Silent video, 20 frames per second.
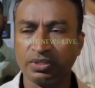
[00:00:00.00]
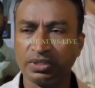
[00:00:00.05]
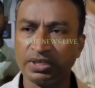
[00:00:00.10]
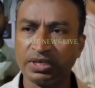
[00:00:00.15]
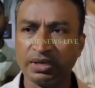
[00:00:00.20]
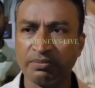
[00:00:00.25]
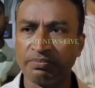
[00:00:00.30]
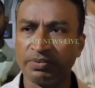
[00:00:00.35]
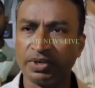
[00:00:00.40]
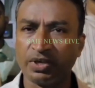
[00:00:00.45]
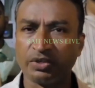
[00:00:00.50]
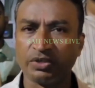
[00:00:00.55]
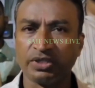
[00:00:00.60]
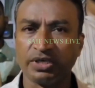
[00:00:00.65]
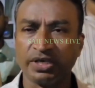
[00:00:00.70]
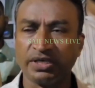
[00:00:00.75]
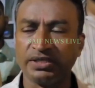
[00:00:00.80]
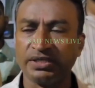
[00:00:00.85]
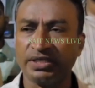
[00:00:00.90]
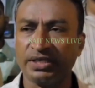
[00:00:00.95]
अतिरिक्त
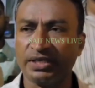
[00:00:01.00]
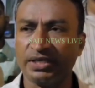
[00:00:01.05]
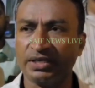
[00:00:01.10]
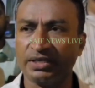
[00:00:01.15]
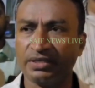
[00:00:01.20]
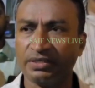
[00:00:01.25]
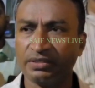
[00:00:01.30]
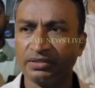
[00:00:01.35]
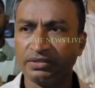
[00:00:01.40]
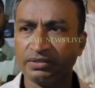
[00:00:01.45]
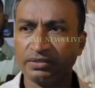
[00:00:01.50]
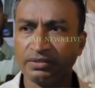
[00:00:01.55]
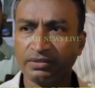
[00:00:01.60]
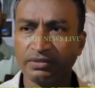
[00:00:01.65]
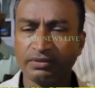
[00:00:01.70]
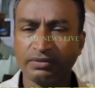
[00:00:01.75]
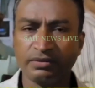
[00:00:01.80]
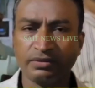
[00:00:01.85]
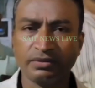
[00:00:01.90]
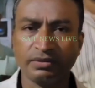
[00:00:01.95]
आयुक्त जिनके
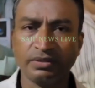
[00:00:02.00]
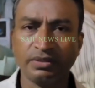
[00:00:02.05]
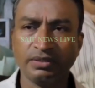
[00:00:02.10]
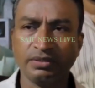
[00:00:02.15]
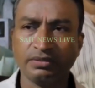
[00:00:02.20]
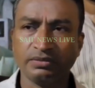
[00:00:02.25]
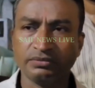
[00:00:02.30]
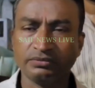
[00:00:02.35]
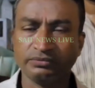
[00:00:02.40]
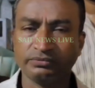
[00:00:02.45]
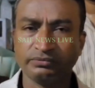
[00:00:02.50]
आदेश का वो पत्र